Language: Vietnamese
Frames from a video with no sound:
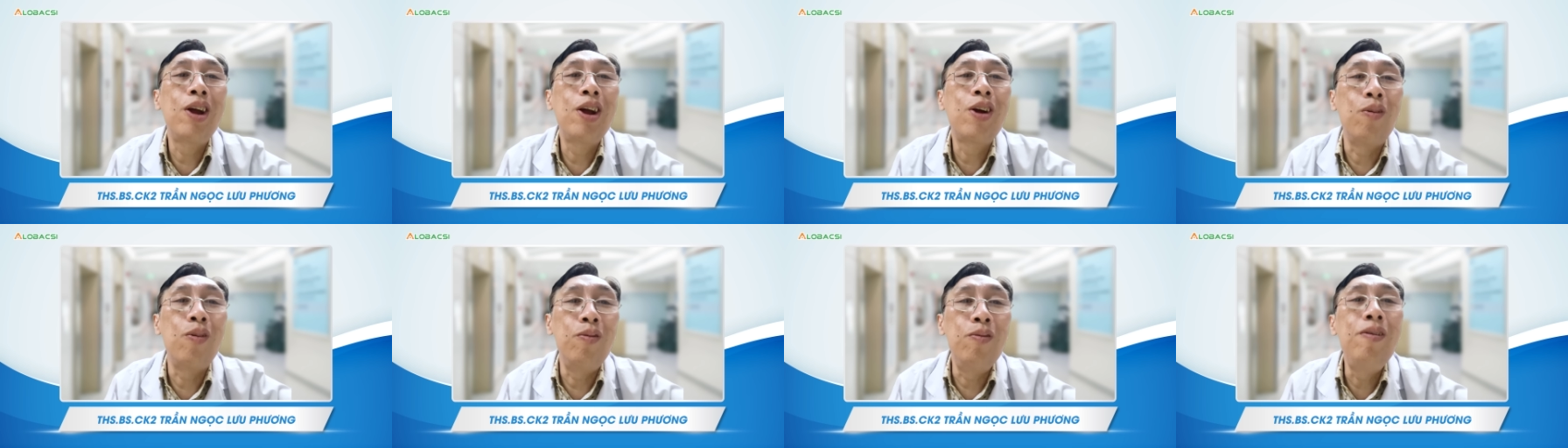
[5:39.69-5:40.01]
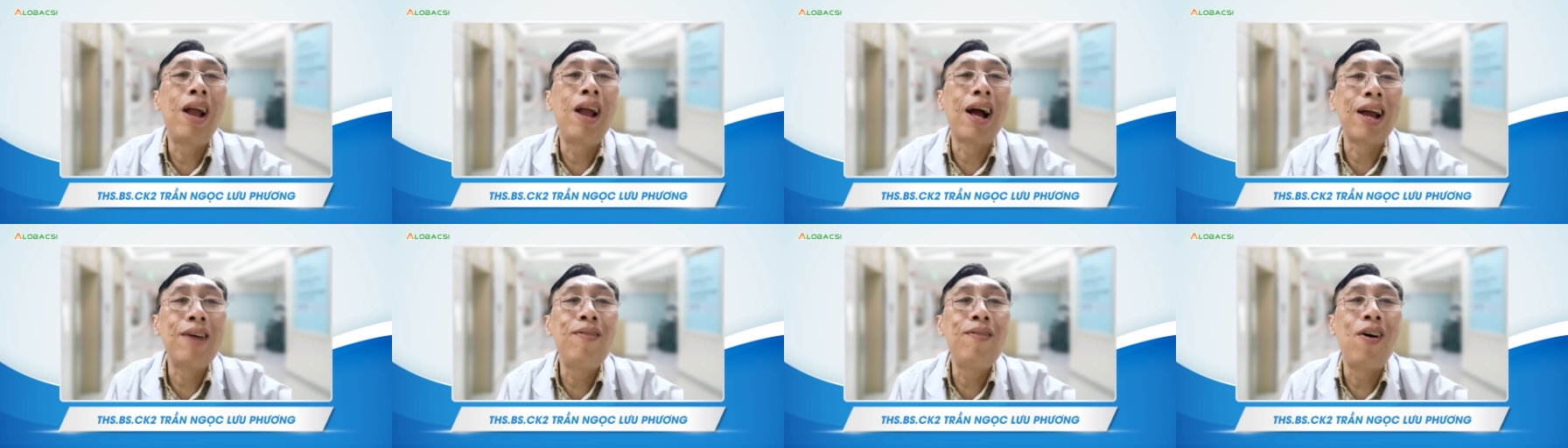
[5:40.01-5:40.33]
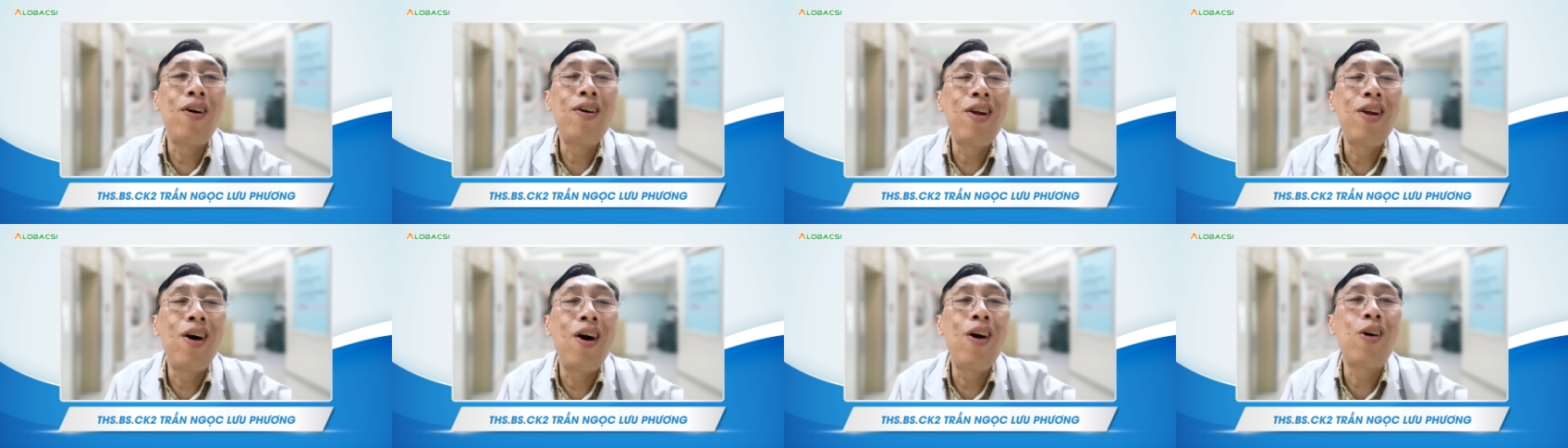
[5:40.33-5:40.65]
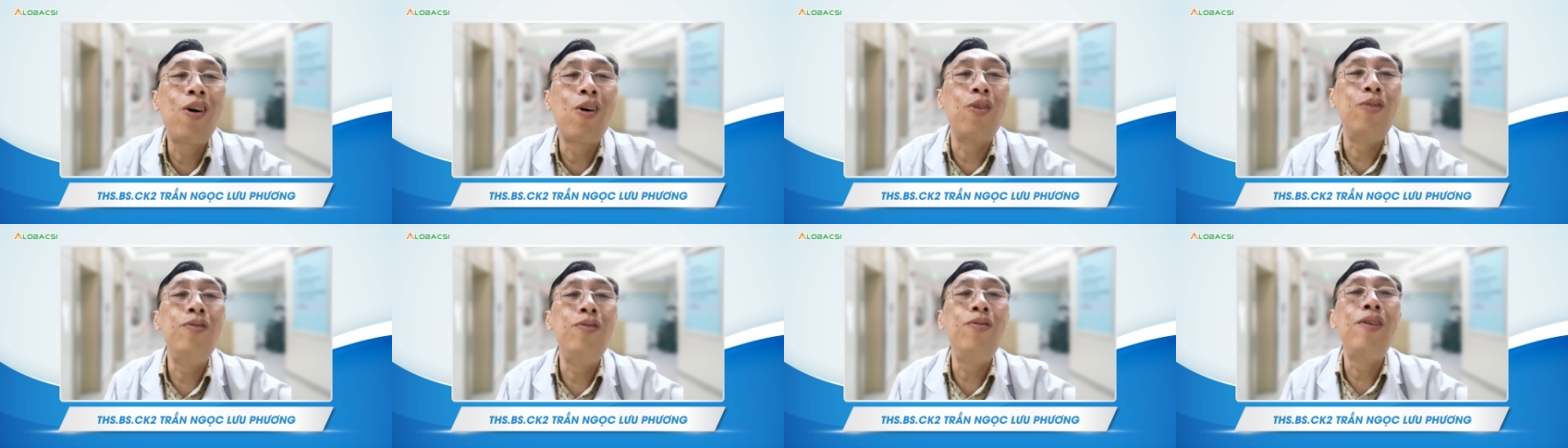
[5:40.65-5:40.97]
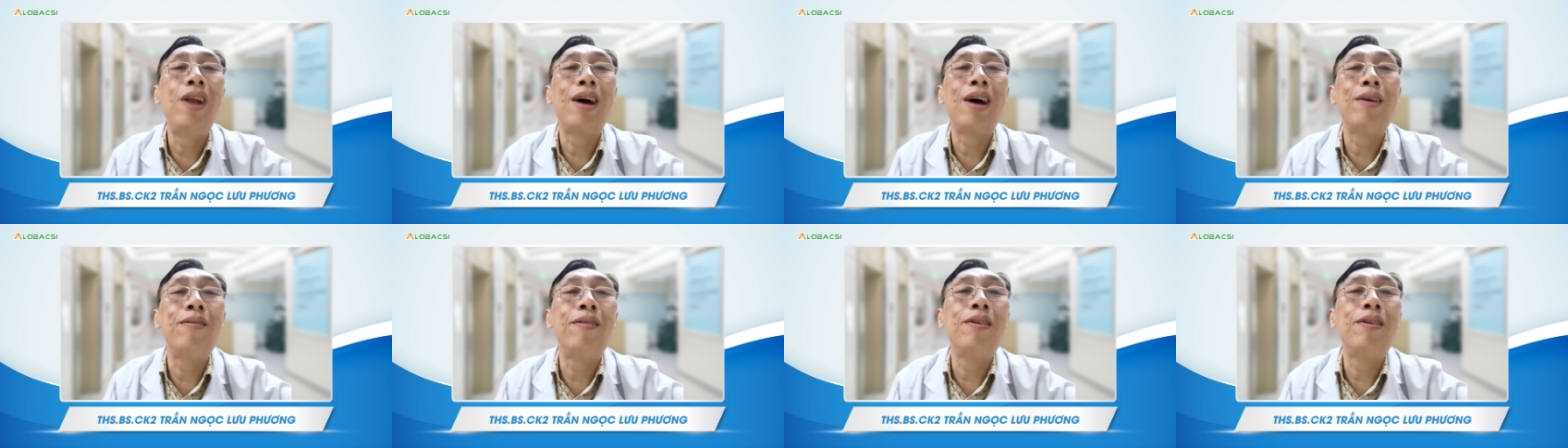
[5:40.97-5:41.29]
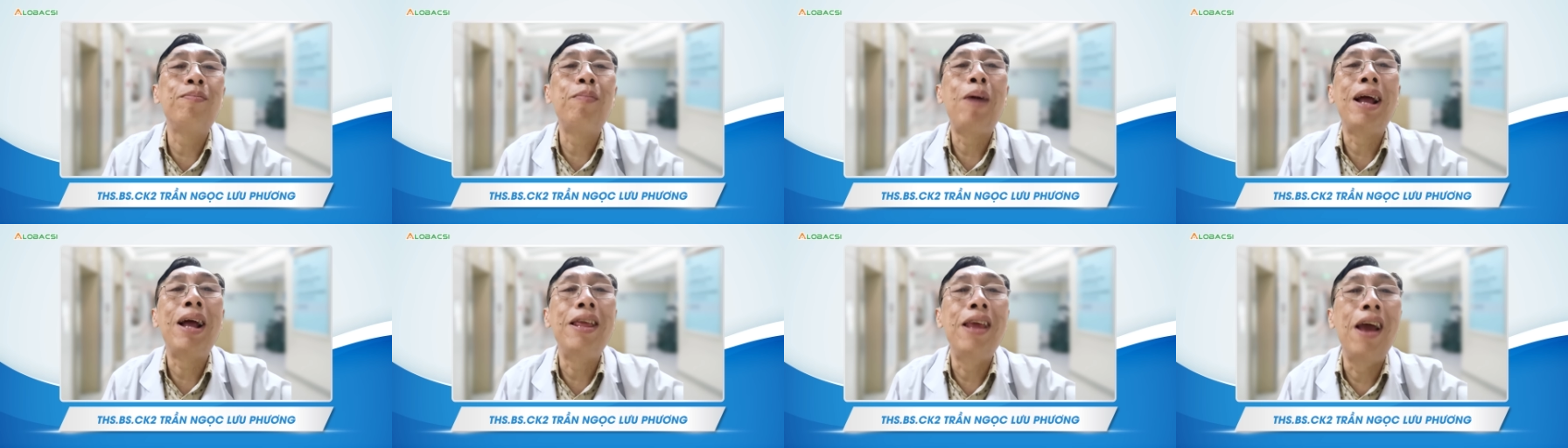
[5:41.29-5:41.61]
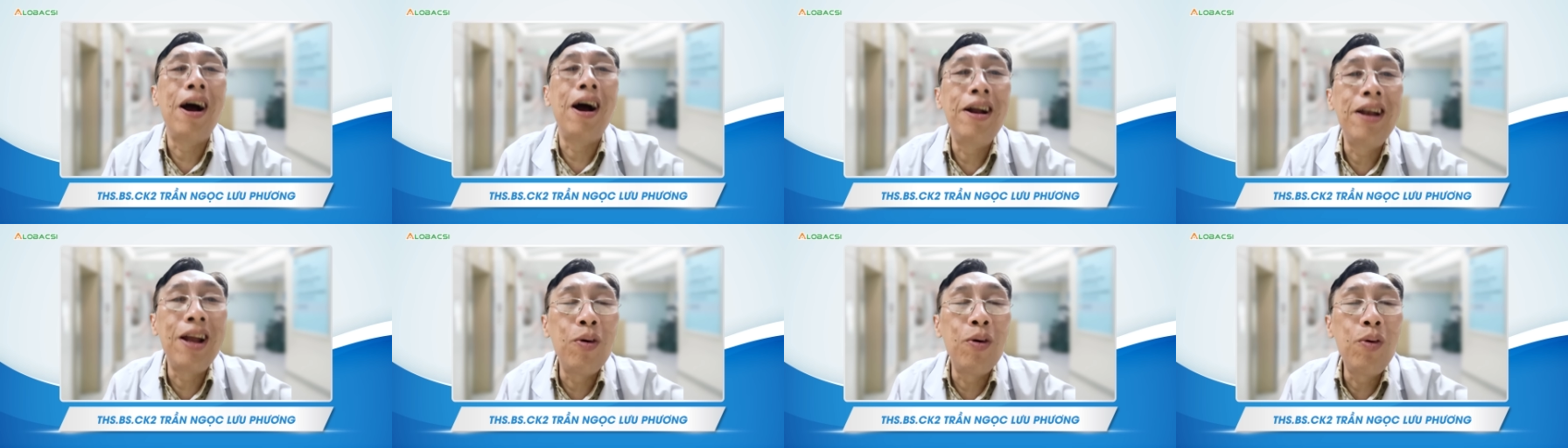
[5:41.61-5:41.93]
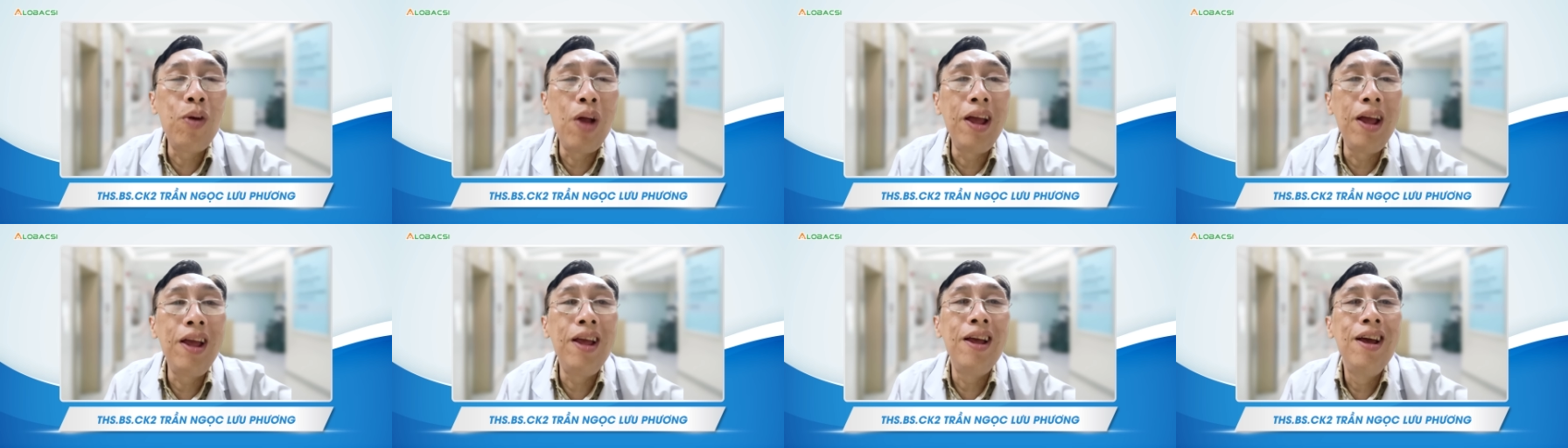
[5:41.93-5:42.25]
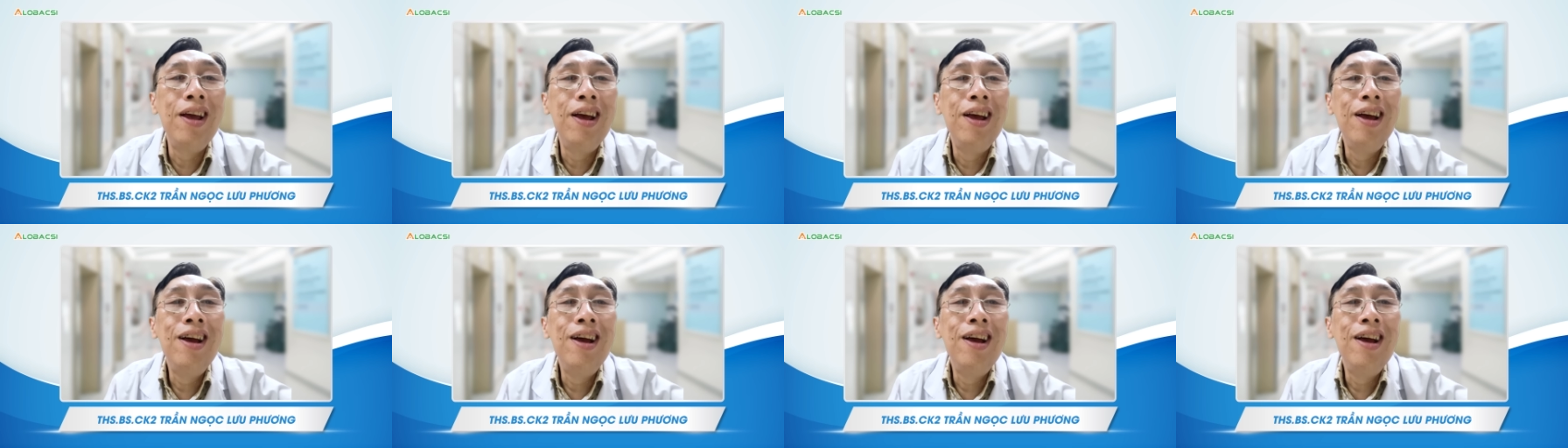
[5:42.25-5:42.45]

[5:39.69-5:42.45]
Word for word: khi cũng là cái món đó cũng là bà vợ nấu đấy